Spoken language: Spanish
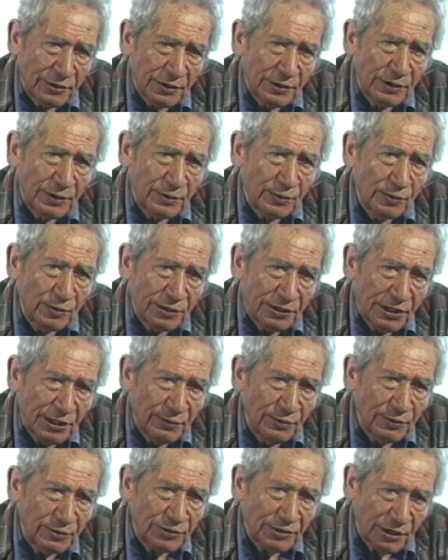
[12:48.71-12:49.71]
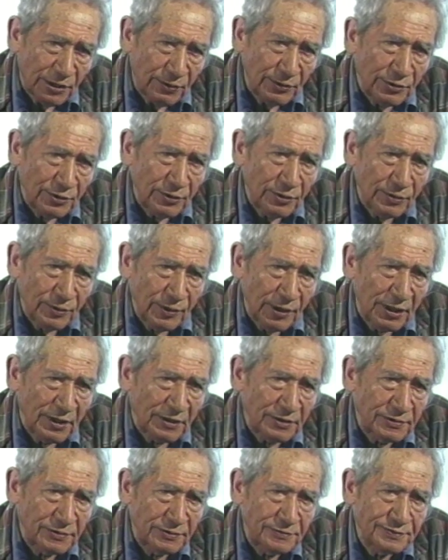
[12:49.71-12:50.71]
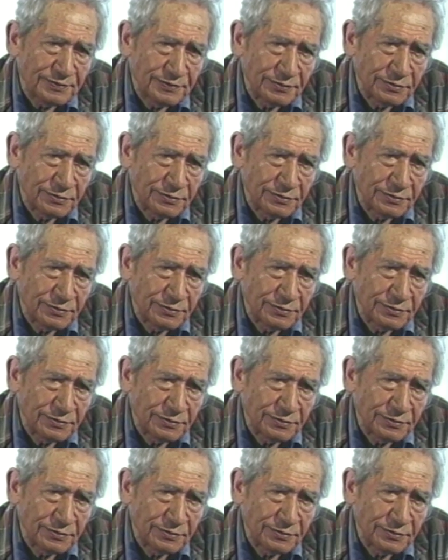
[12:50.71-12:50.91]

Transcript: de cultivos en otros lugares, ¿no?